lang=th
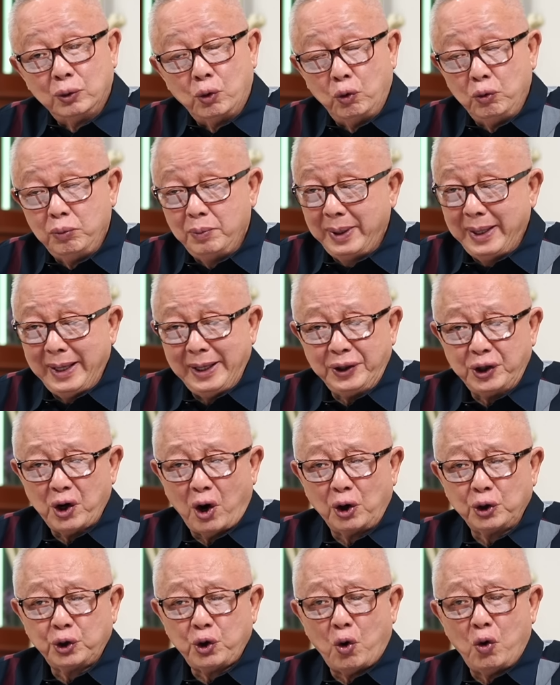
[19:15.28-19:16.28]
คุณไม่ได้
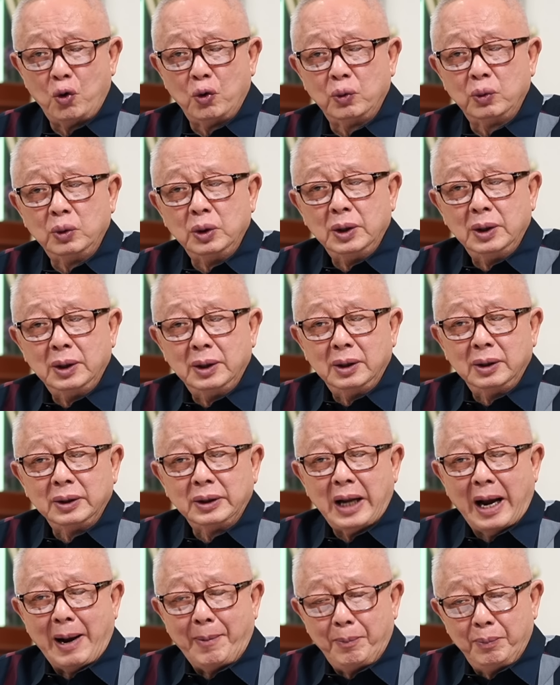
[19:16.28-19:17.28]
เจาะจง
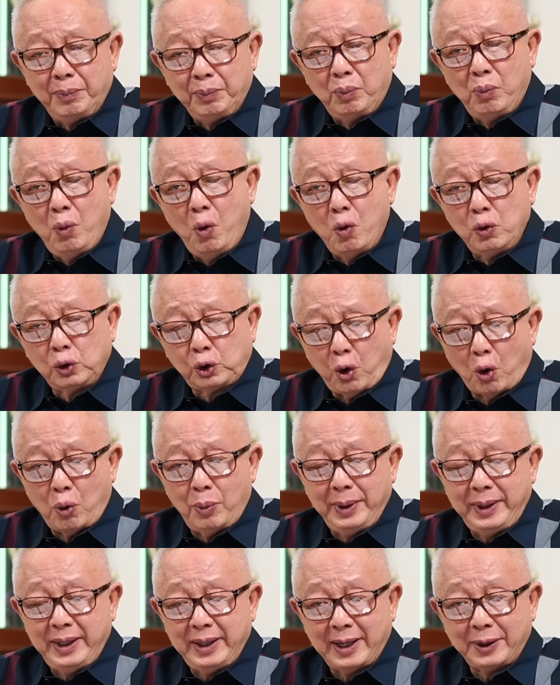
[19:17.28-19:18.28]
ทำมุ่งตรง
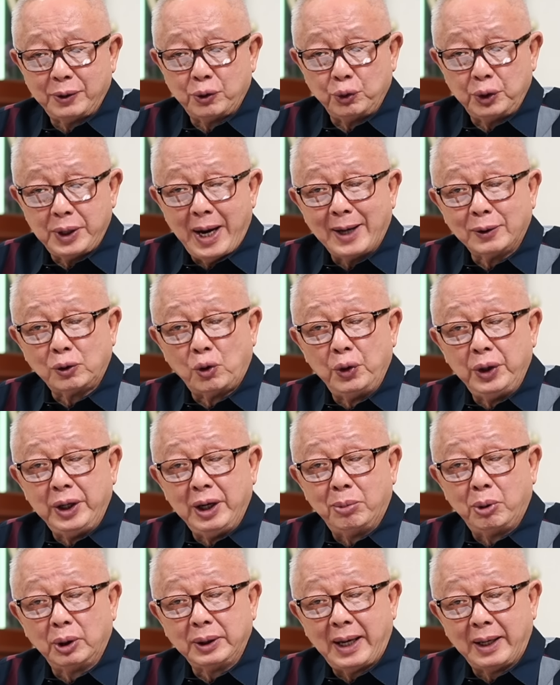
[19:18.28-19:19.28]
ไปที่ท่านสุชาติคนเดี
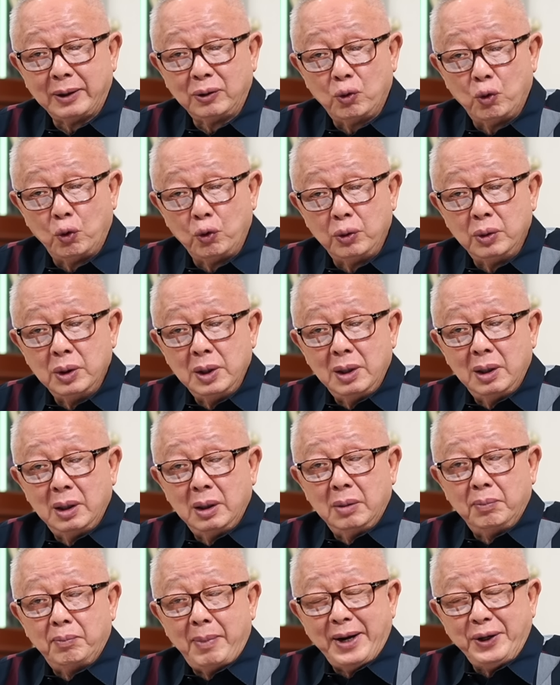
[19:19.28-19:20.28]
ยวเพราะท่านคุณ
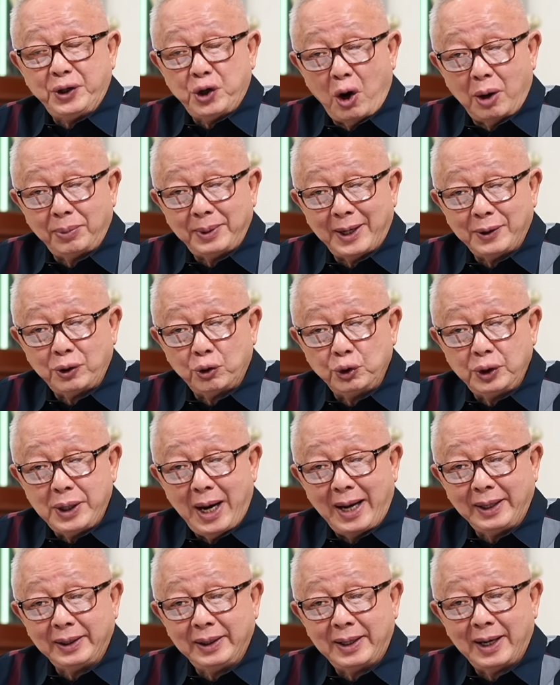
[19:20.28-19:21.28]
ไม่ชอบท่านสุ
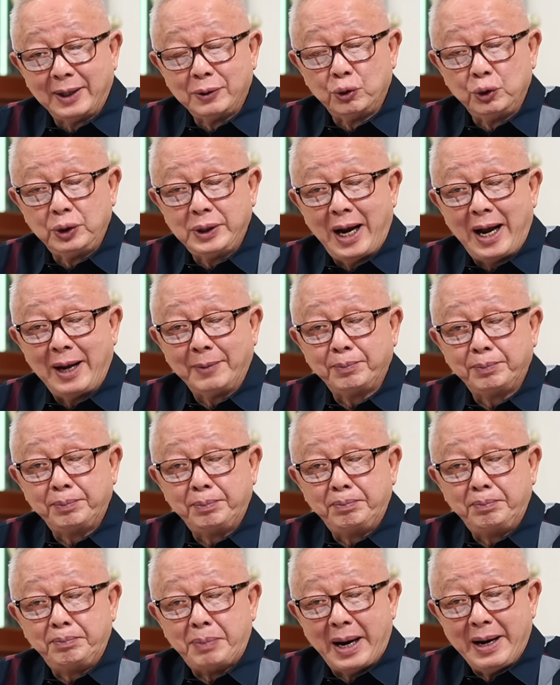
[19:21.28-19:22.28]
ชาติที่ท่านสุชาติ
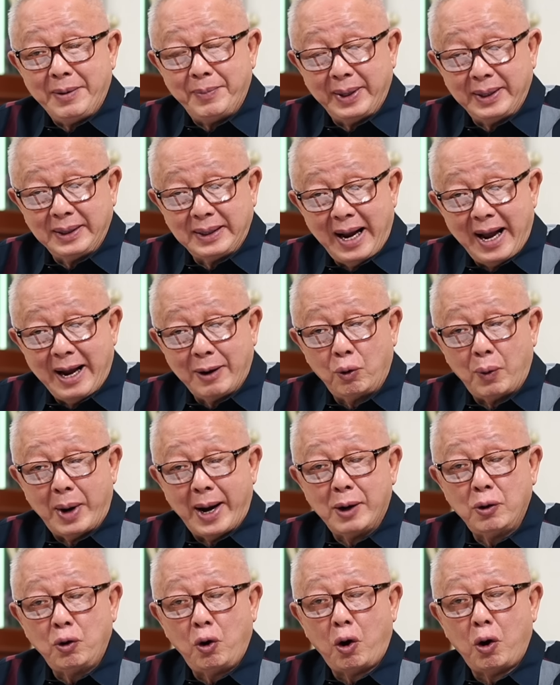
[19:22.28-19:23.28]
ไปเป็นก้างขวา
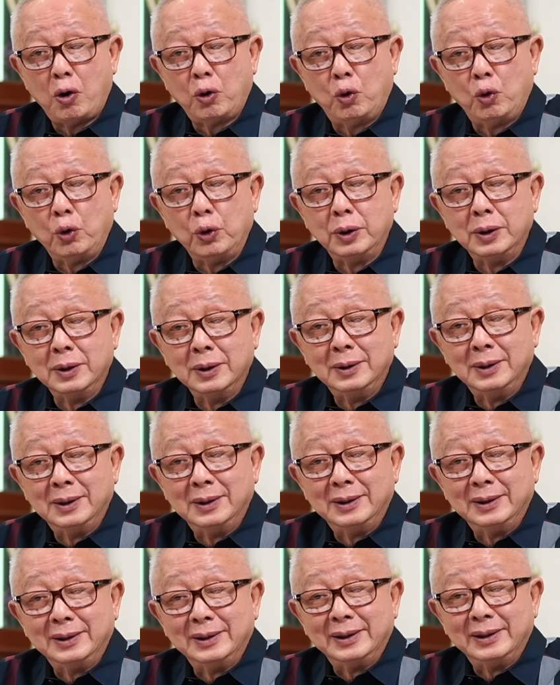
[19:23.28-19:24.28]
งคอคุณ
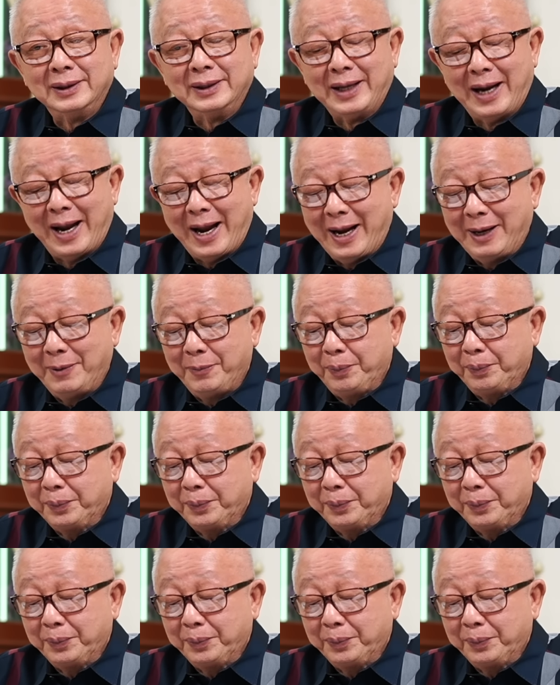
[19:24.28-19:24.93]
นะฮะ